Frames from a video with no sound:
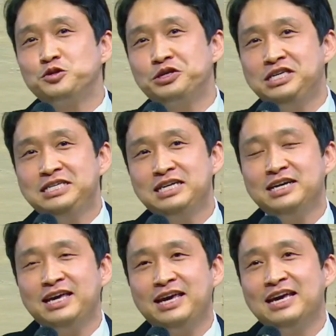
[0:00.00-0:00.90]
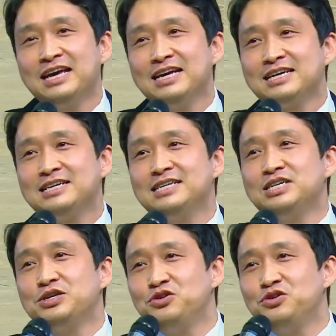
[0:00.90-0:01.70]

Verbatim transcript: 2장에 그